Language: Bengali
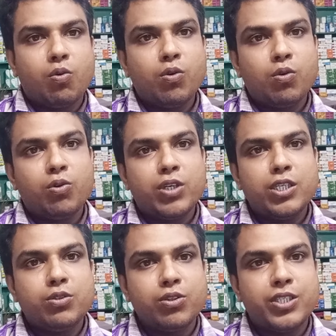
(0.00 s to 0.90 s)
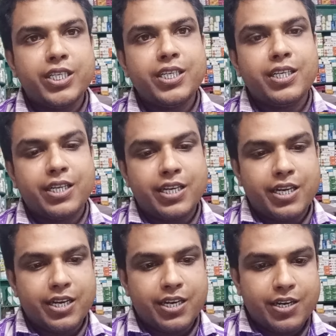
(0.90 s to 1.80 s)
কোনো রোগীর যদি
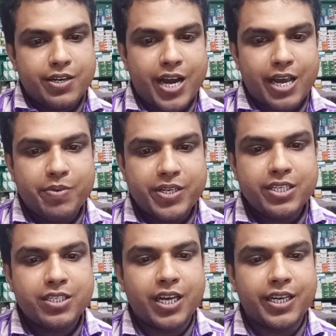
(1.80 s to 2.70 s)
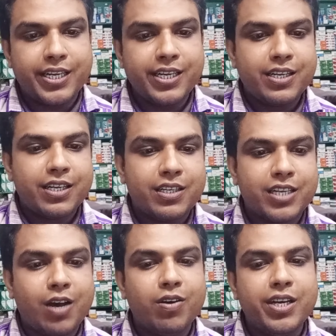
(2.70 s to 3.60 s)
ডায়াবেটিস থাকে
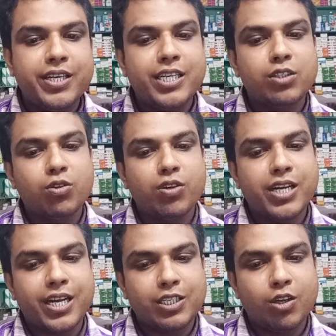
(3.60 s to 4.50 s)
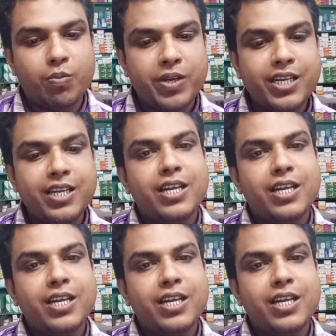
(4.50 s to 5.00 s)
তাহলে নিয়ন্ত্রণে রাখতে হবে